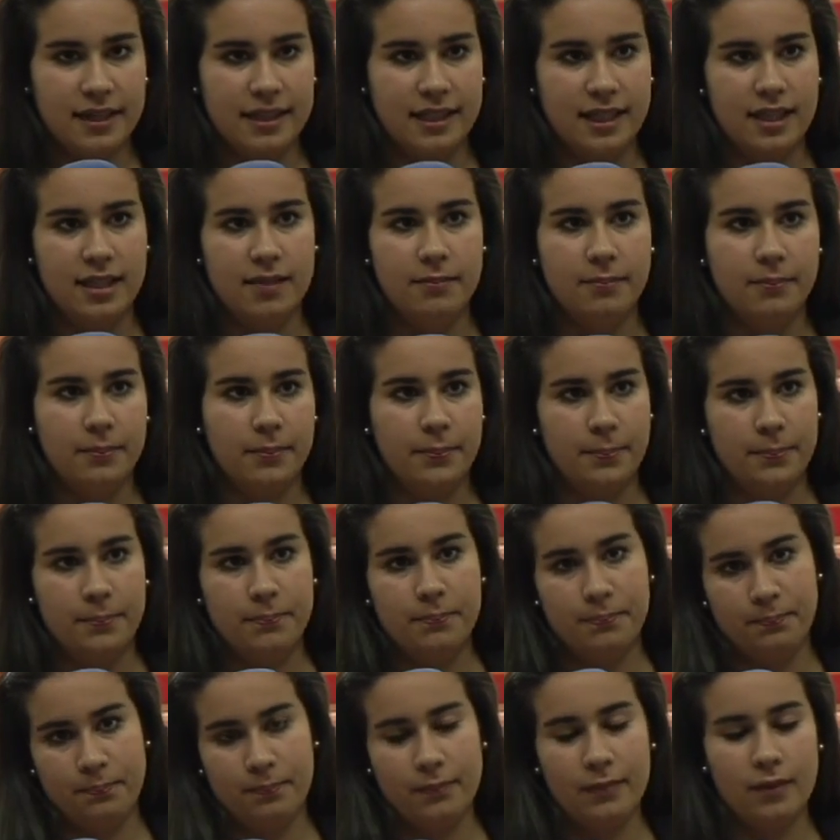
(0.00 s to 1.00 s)
aquí
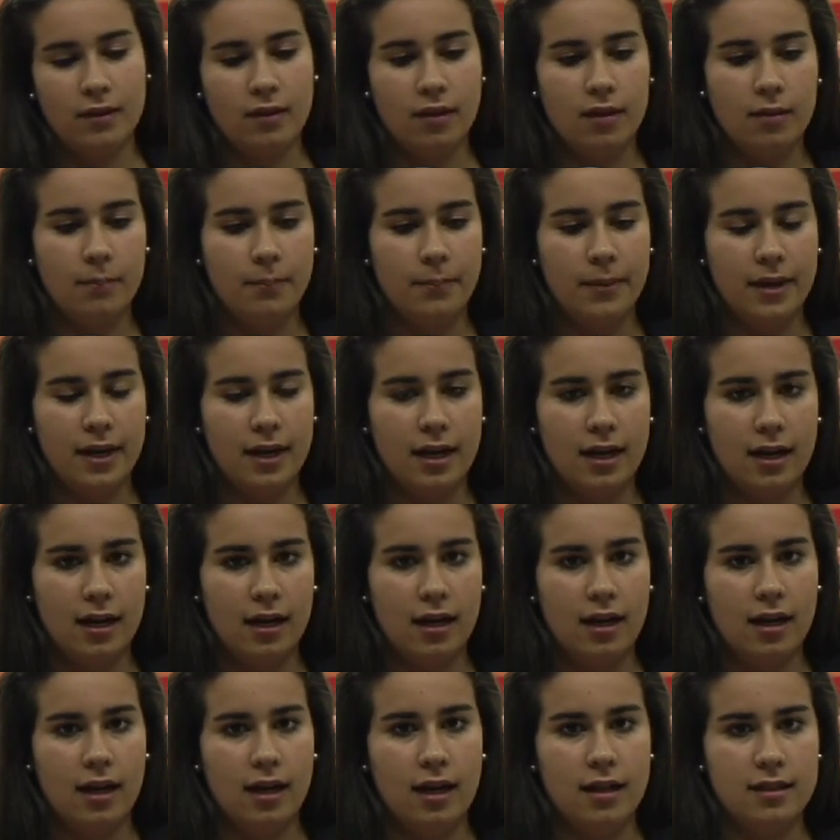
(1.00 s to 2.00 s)

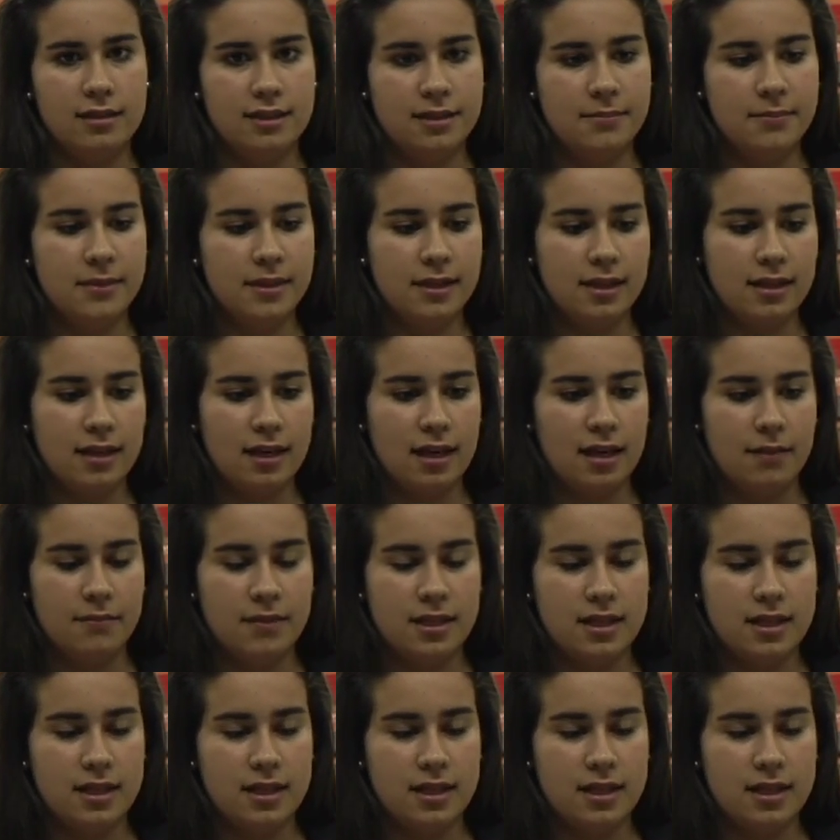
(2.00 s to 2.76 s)
para siempre tener la